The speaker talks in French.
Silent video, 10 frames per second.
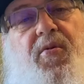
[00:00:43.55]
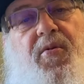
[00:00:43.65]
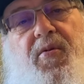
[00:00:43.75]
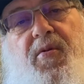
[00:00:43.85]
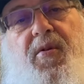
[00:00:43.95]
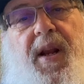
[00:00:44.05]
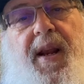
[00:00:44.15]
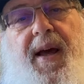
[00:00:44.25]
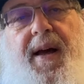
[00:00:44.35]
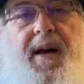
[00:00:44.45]

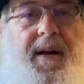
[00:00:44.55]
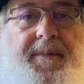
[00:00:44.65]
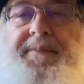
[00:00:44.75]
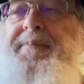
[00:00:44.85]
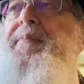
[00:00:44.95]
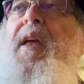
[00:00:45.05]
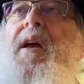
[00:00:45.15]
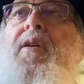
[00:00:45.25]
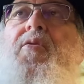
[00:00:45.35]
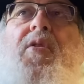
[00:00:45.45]
la
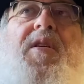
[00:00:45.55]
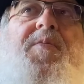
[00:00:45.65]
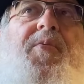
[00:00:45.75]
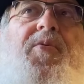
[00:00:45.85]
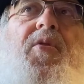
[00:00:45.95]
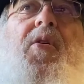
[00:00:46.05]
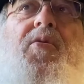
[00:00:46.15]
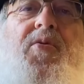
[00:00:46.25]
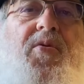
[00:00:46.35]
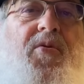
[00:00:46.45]

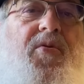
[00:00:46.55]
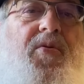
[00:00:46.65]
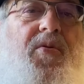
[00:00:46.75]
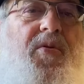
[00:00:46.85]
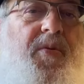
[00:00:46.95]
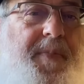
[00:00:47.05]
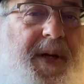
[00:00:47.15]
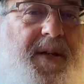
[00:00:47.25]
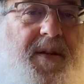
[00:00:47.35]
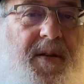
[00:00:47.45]
correspondance du
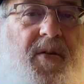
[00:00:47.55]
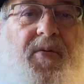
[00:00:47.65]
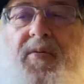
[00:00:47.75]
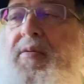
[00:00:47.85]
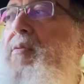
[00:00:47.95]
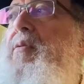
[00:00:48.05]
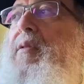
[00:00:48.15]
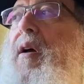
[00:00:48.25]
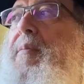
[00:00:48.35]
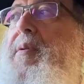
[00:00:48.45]
précédent
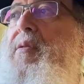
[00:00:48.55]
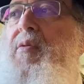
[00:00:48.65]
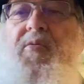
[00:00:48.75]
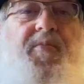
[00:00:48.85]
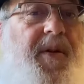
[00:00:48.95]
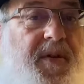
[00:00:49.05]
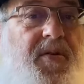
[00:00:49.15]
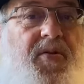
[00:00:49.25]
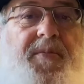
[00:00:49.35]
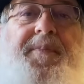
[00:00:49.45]
rabbi de
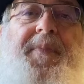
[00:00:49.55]
Lubavitch